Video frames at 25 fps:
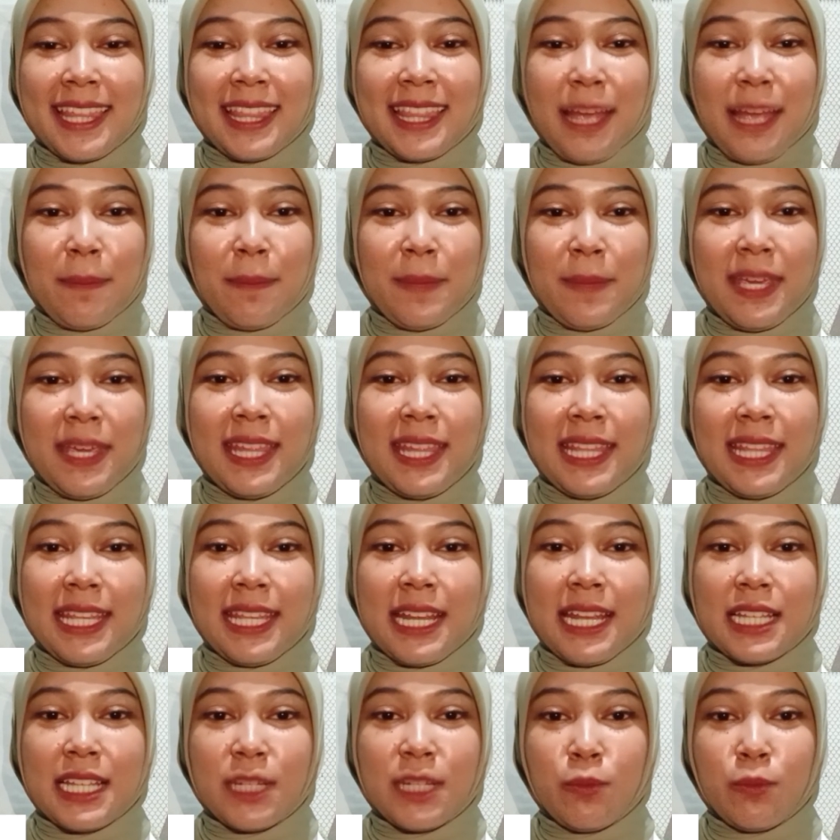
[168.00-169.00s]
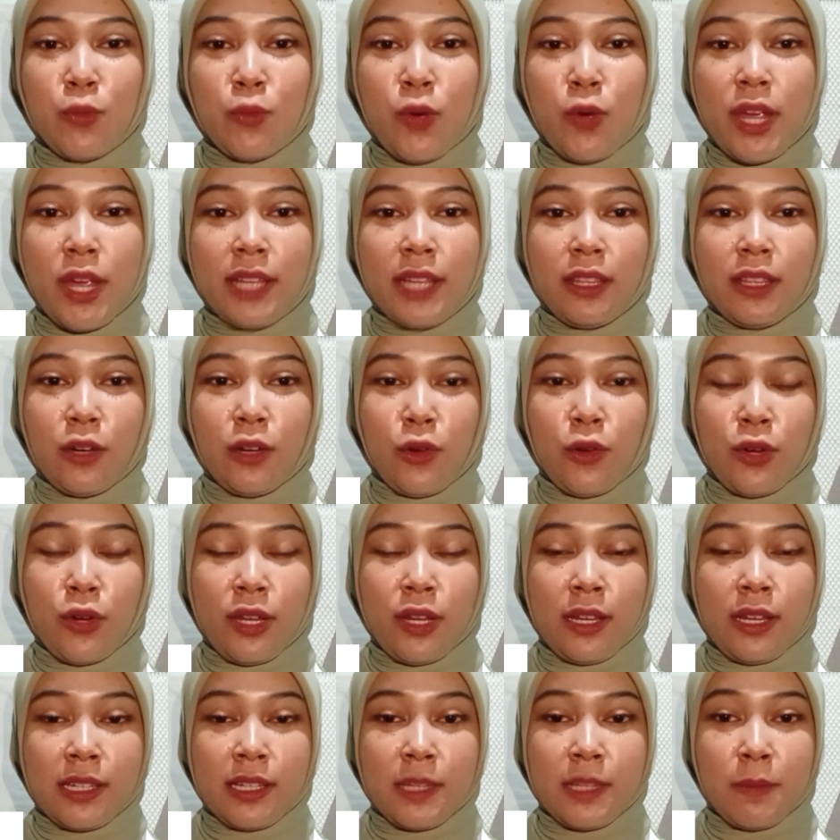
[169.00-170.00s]
Tetapi tidak semua yang
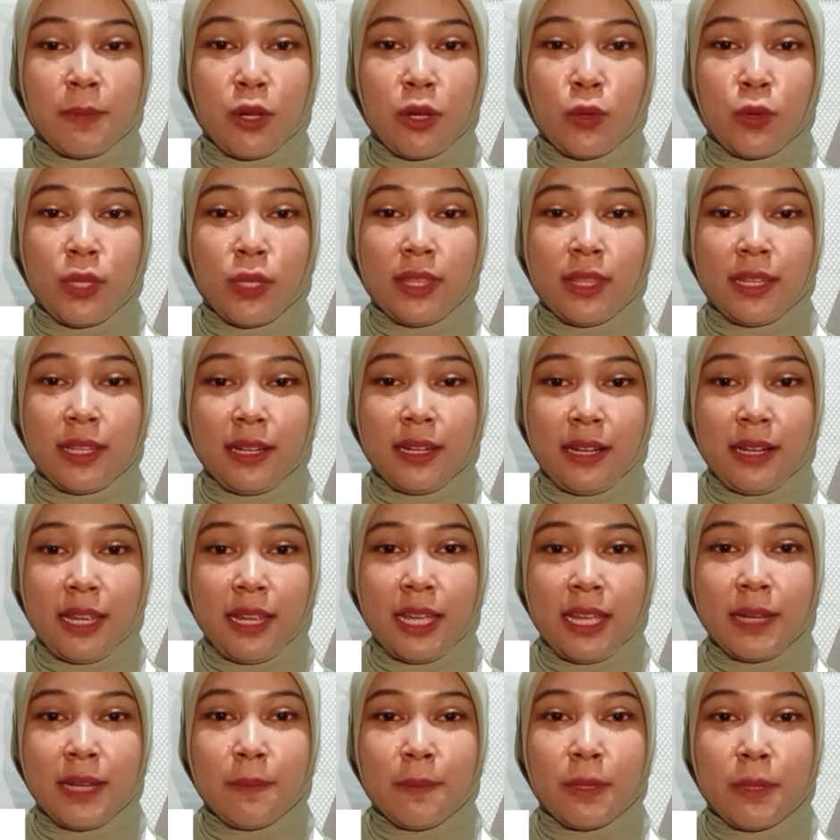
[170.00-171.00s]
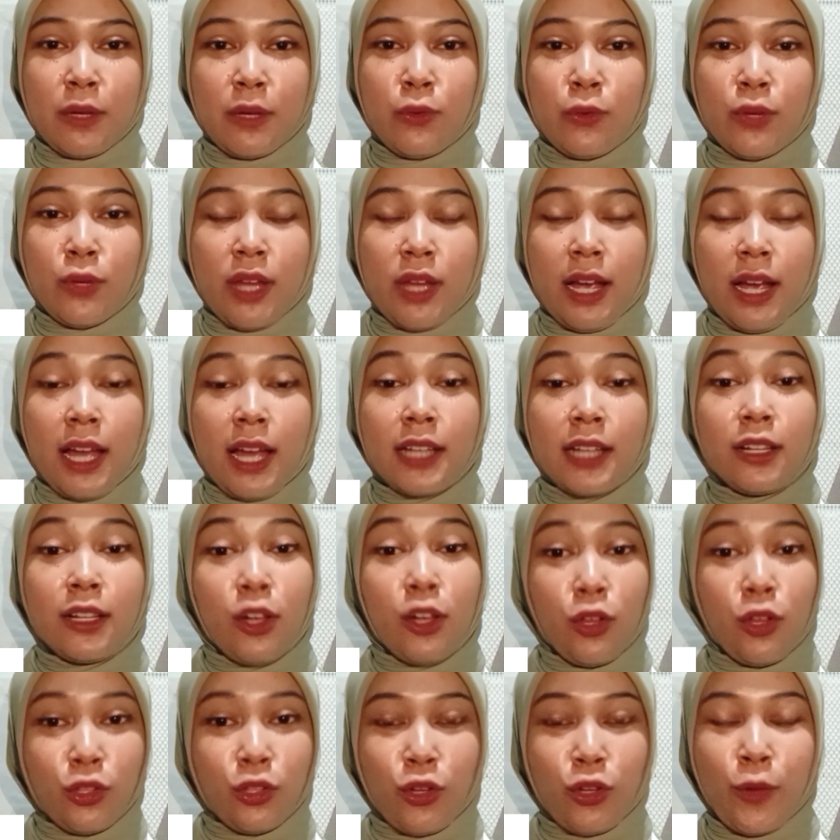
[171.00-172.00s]
terkoneksi melalui internet menggunakan
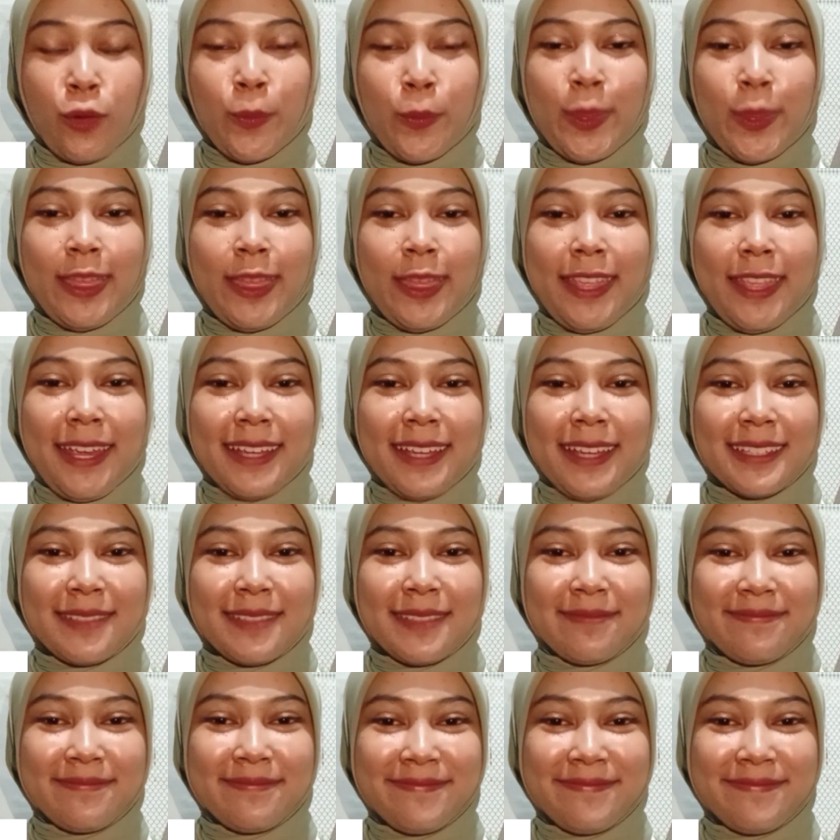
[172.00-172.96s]
cloud computing.